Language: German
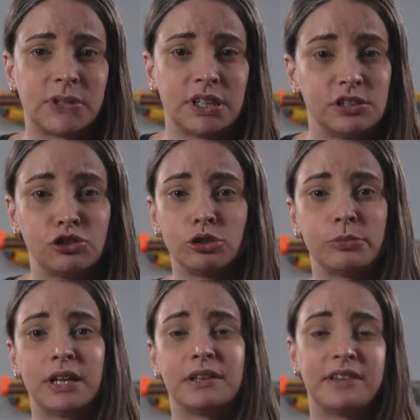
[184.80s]
Es ist schon
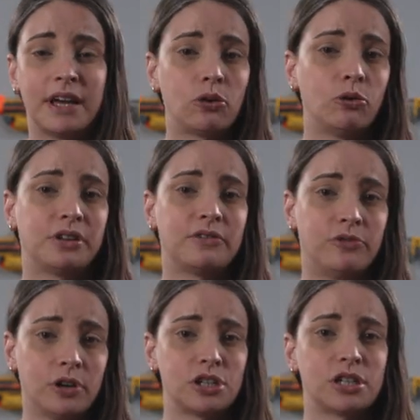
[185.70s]
mal ein sehr großer
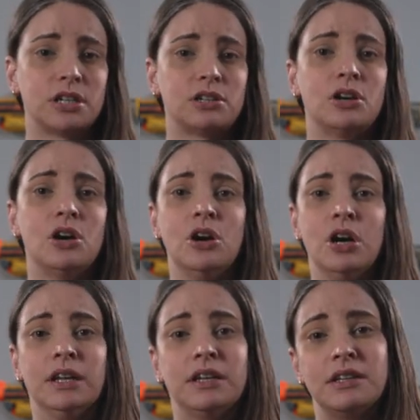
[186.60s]
Fortschritt,
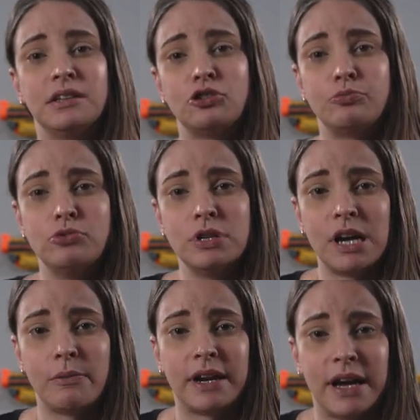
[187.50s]
denn diese Spulen
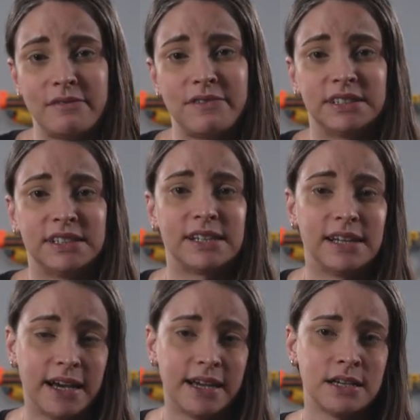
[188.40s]
kann man einfach
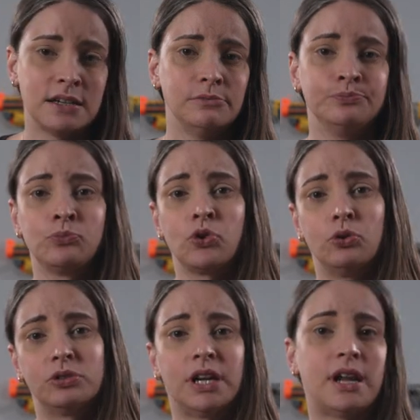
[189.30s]
zerkleinern
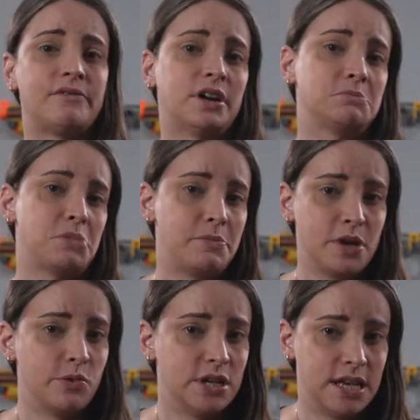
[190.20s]
und dann einfach in den
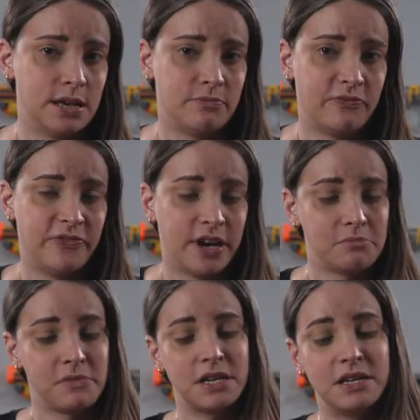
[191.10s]
Papiermüll geben.
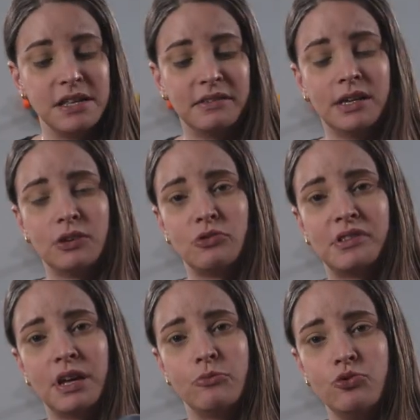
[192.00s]
Während man diese hier nur
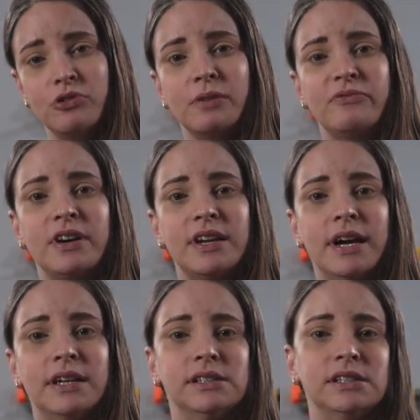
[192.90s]
sehr mühsam
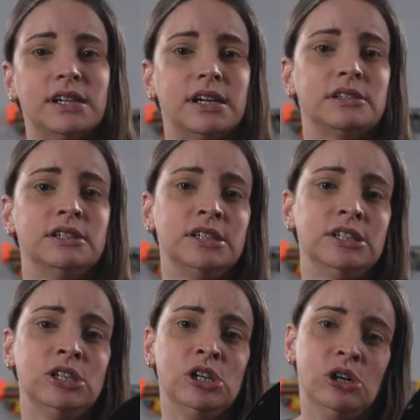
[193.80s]
verkleinern kann.
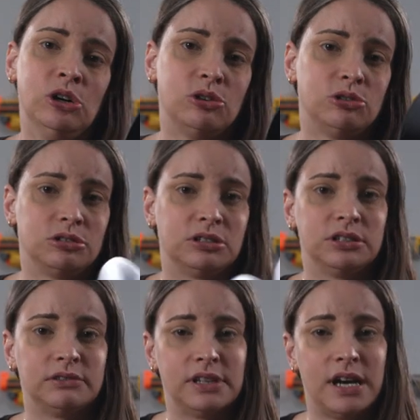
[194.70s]
Und
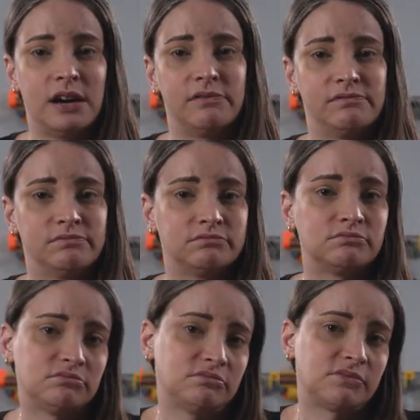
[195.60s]
ja,
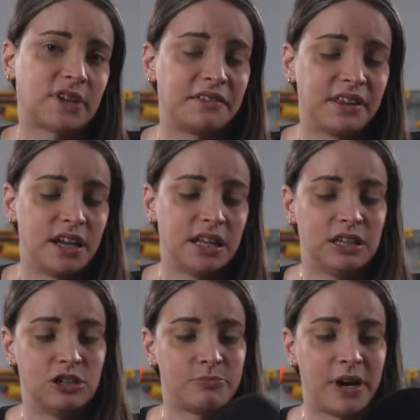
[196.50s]
ganz ehrlich,
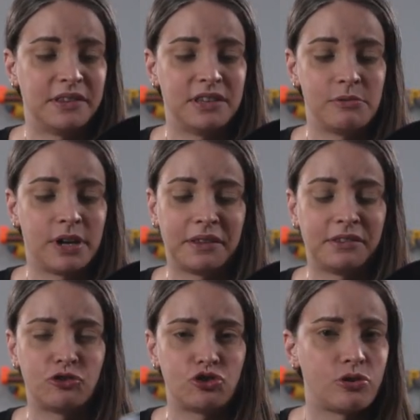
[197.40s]
ich schmeiße die im
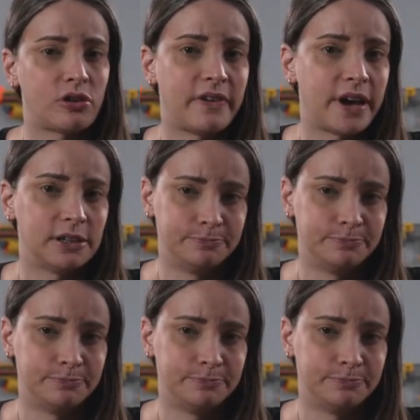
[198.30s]
ganzen Stück weg.